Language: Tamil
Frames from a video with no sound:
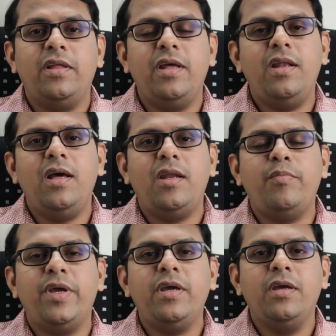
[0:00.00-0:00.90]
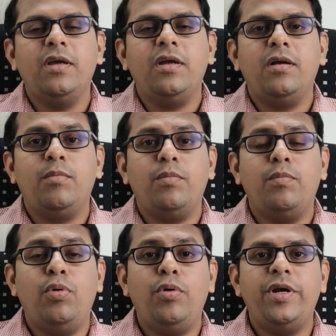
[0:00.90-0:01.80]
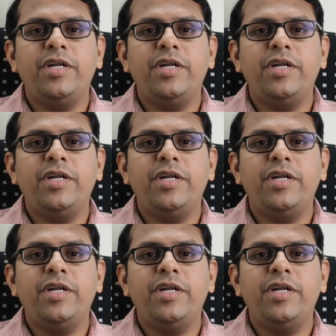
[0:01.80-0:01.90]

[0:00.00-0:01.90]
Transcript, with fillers: எல்லாருமே போர்